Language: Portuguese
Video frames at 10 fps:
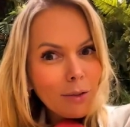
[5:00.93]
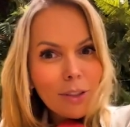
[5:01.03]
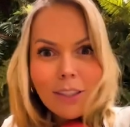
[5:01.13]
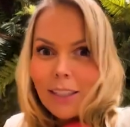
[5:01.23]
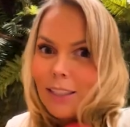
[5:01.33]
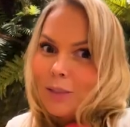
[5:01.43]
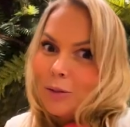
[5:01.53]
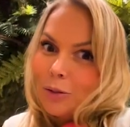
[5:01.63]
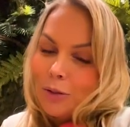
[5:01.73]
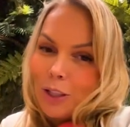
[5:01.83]
Você que
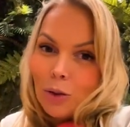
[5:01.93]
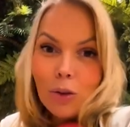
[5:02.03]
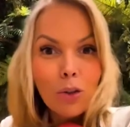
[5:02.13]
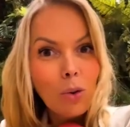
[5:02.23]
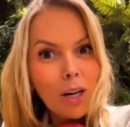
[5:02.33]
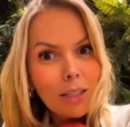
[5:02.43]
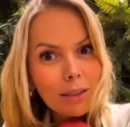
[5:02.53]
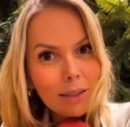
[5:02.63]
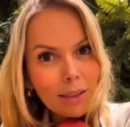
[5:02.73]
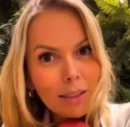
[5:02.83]
teve filho, olhou
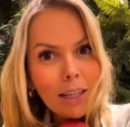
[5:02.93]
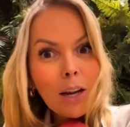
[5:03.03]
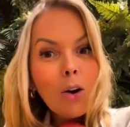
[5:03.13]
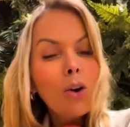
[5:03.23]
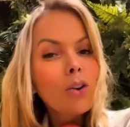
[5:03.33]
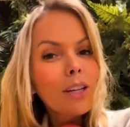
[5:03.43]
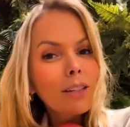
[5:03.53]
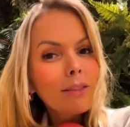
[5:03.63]
antes? Olhou na